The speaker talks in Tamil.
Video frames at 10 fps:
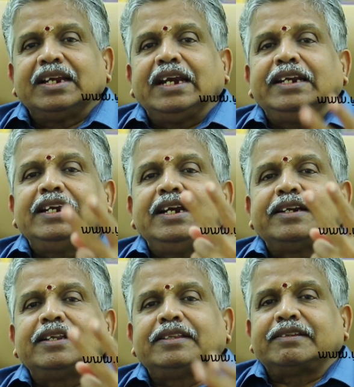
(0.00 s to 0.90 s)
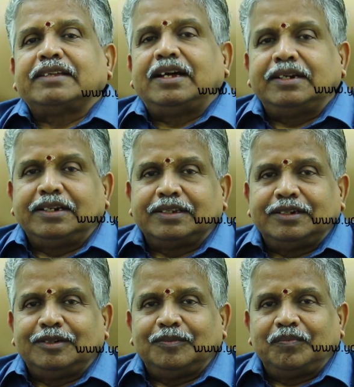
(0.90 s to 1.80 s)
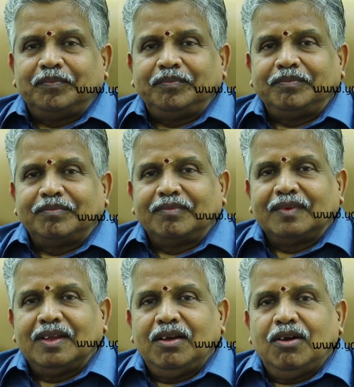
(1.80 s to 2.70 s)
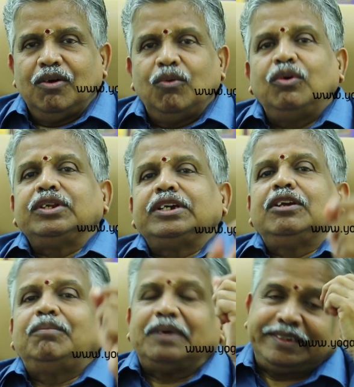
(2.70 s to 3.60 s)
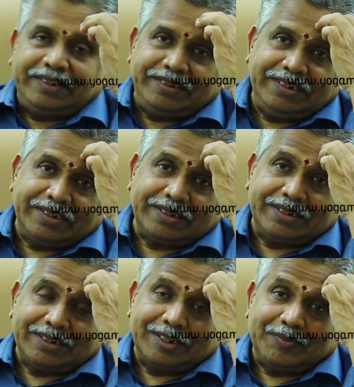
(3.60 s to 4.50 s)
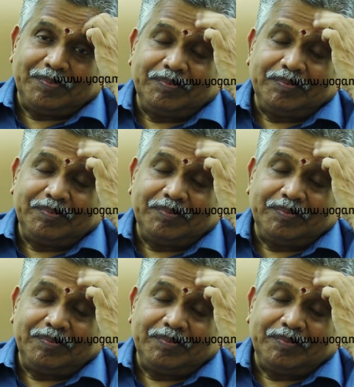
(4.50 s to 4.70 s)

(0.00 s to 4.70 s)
ரெண்டு லிட்டர் அந்த சாறு எடுத்துக்கணும் ஒரு கிலோ பச்சரிசி எடுத்துக்கணுங்க